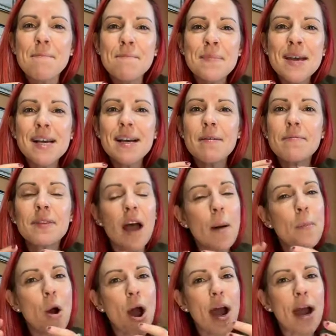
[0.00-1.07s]
mais
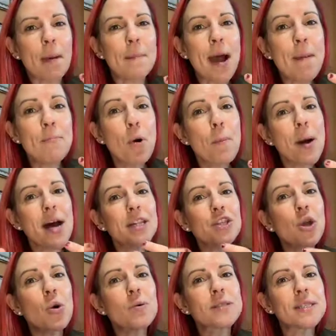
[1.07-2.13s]
temporairement pour
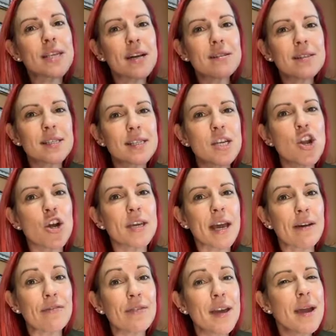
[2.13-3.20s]
prendre conscience si le
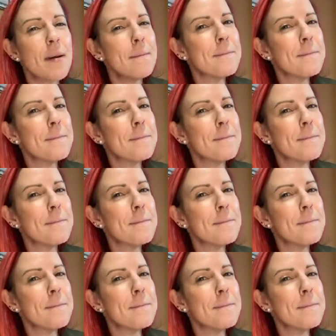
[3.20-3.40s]
café